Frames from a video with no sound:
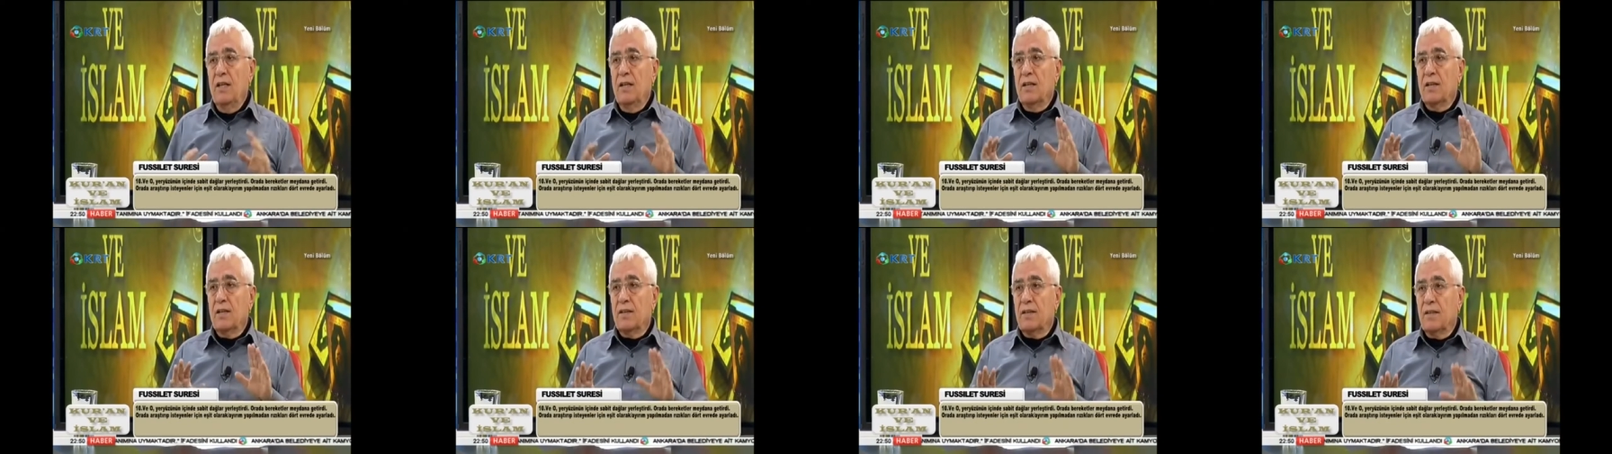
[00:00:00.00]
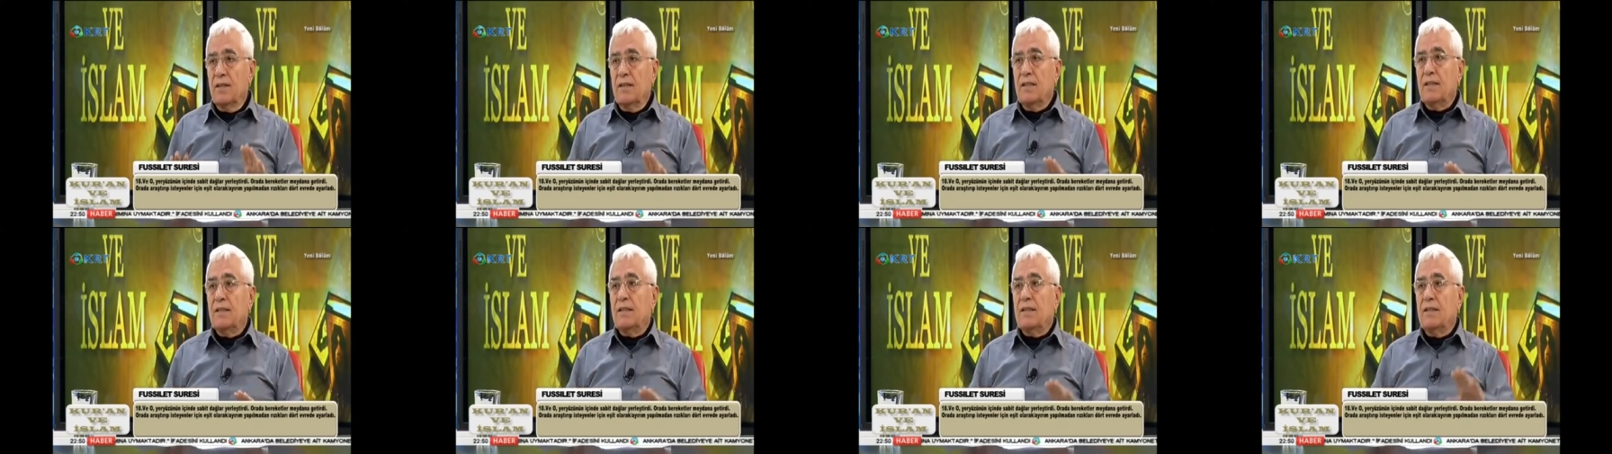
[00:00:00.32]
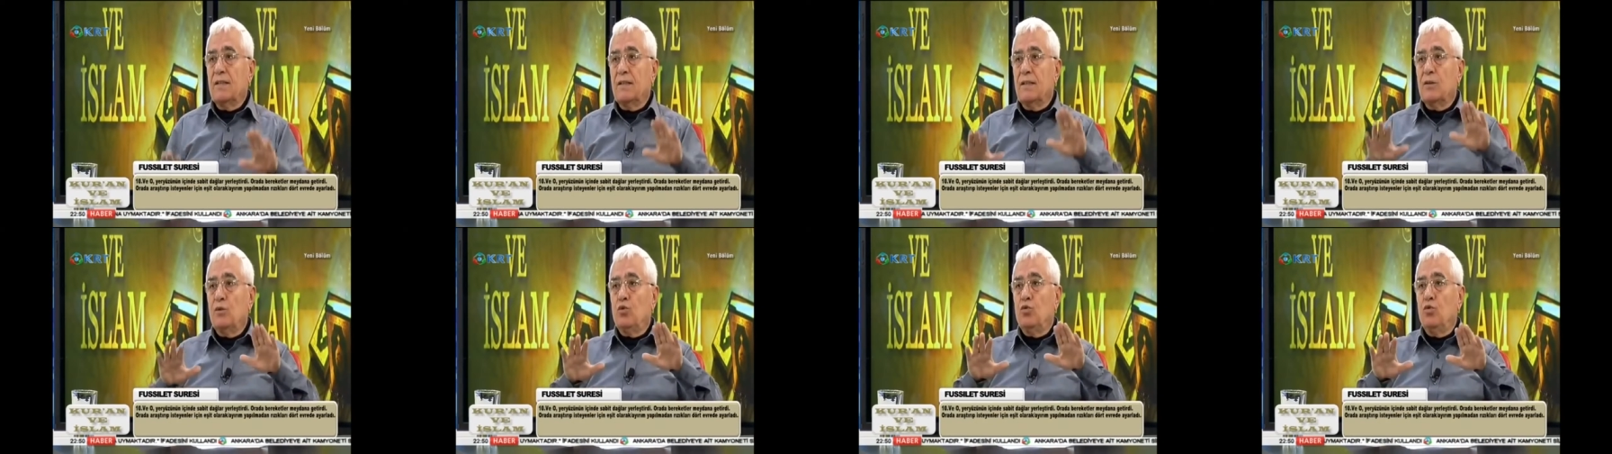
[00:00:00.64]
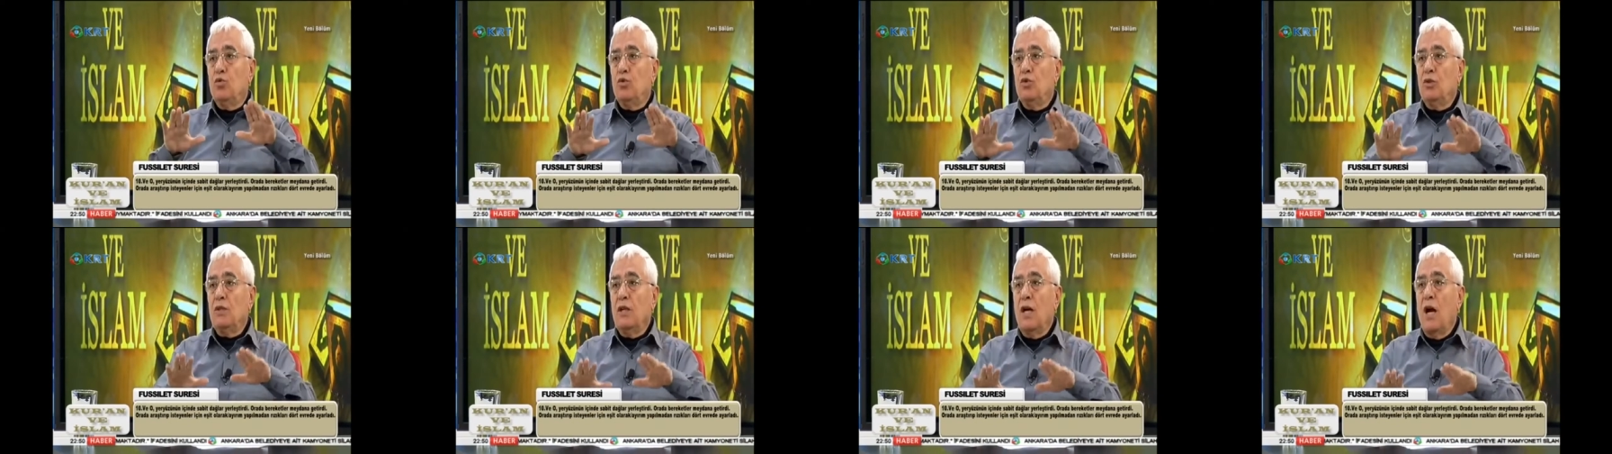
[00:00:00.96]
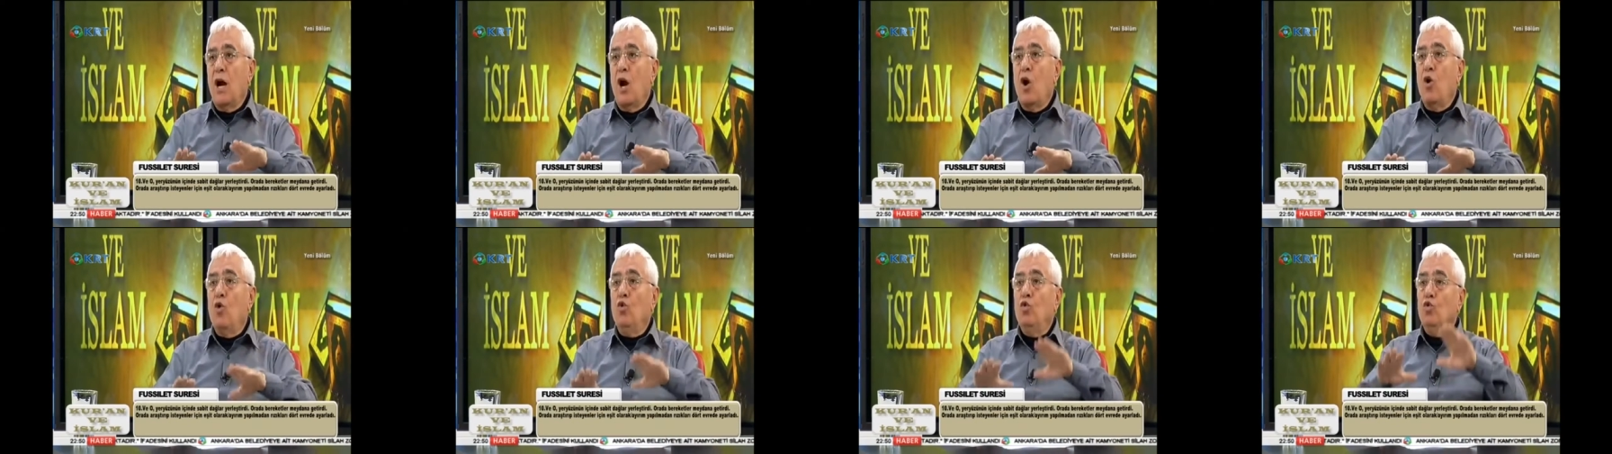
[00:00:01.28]
rızkı
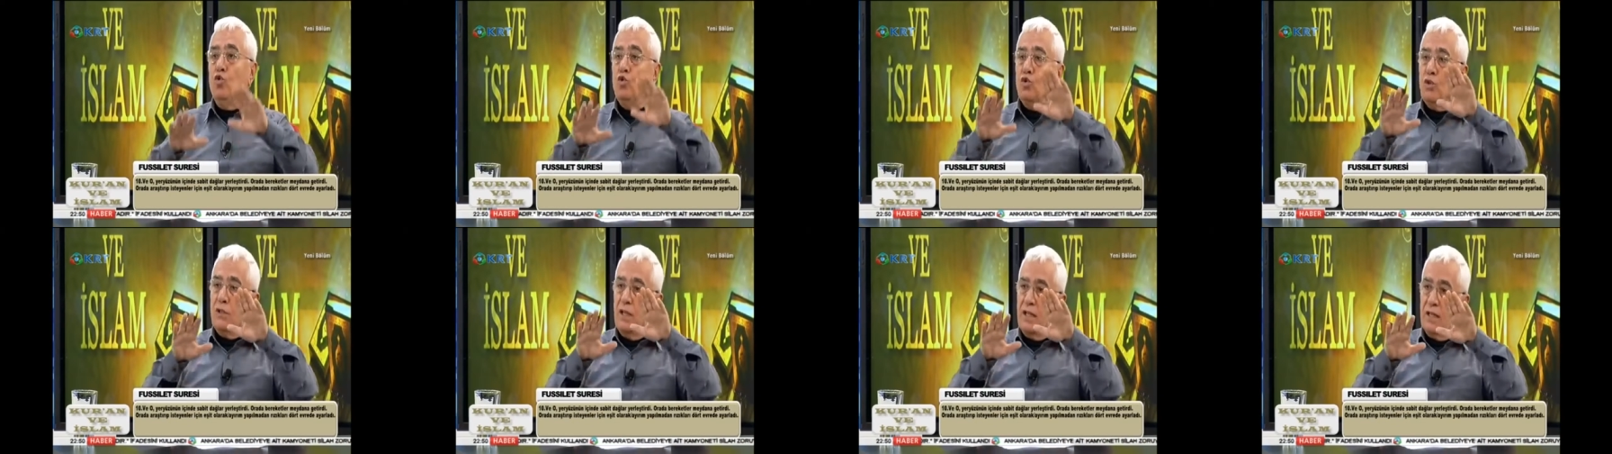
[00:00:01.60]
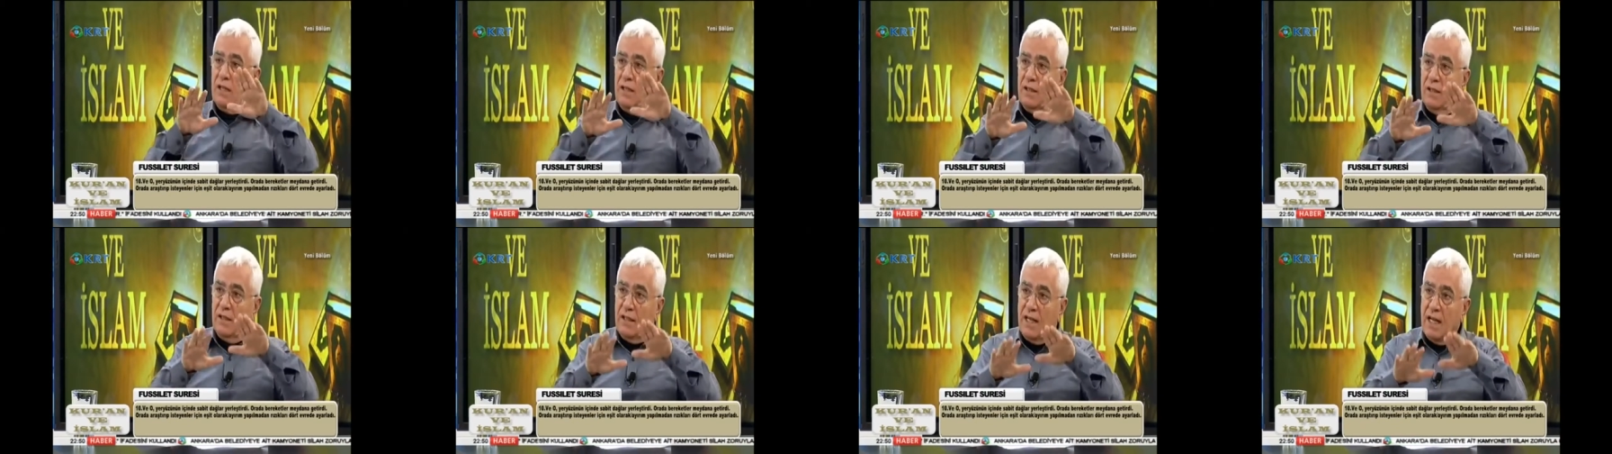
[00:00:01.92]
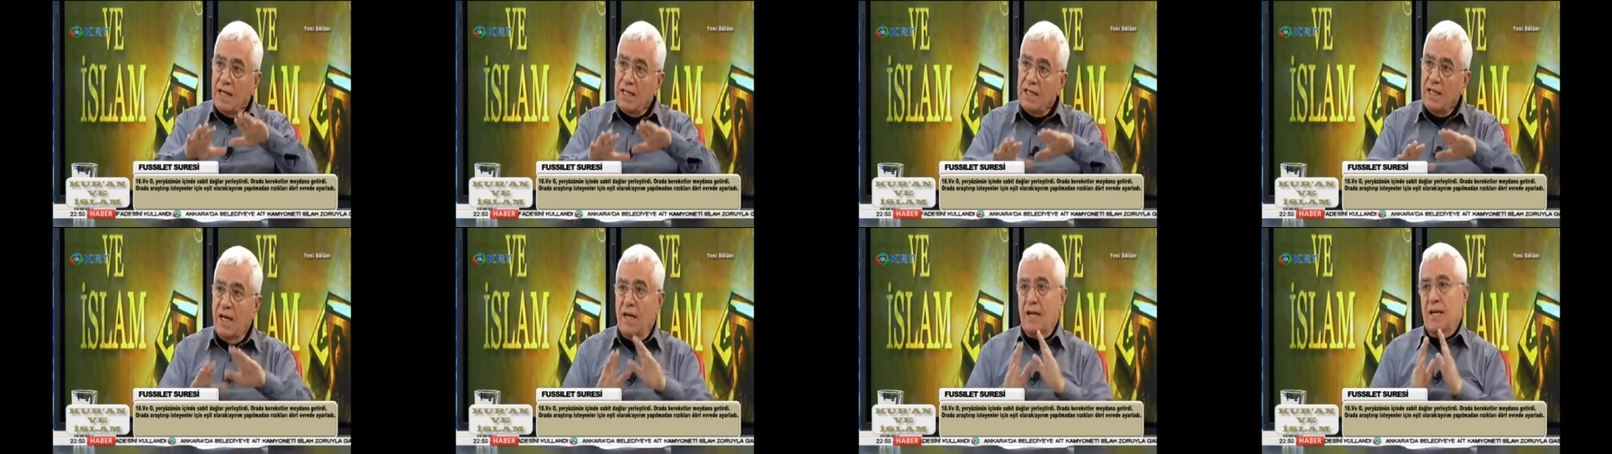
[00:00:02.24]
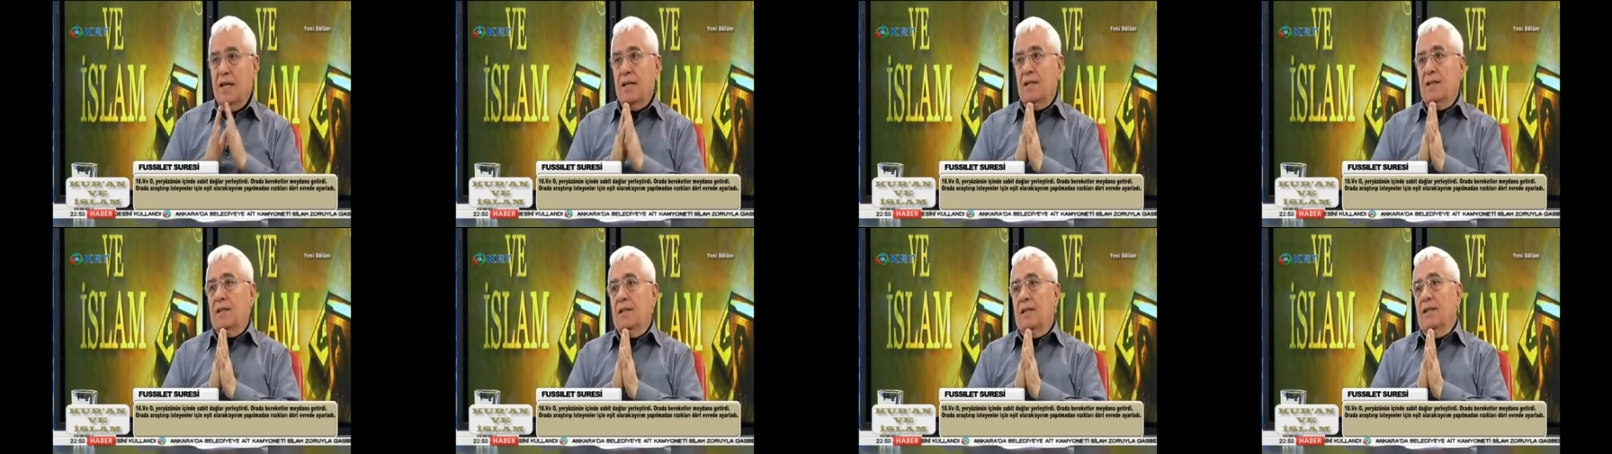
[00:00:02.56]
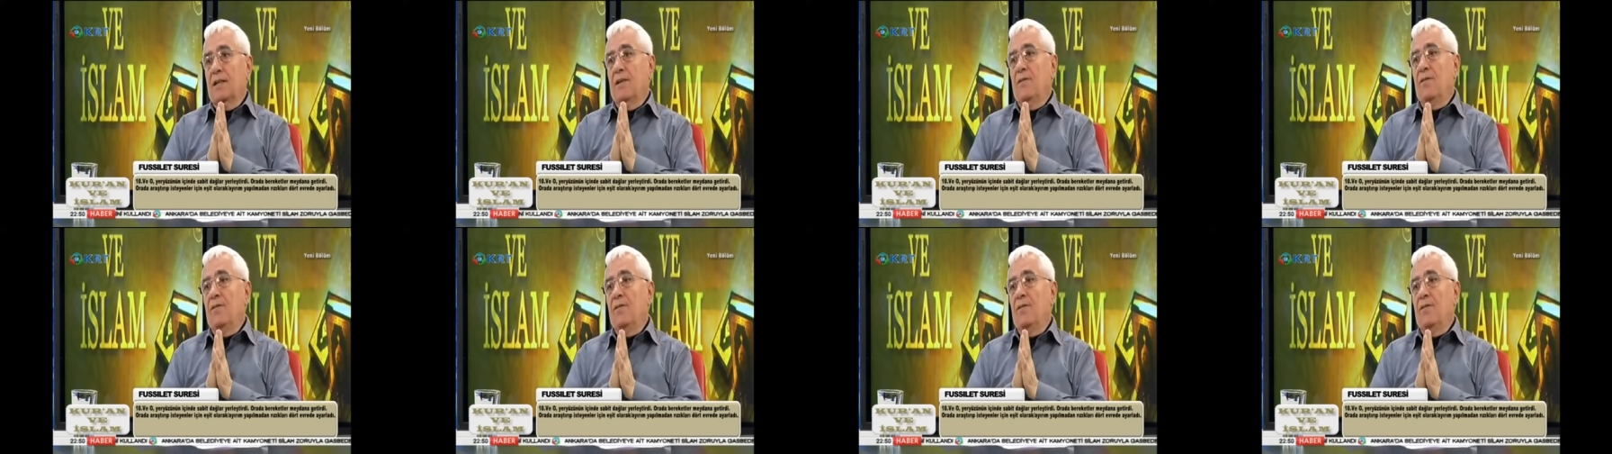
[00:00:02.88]
dünya üzerinde yarattı.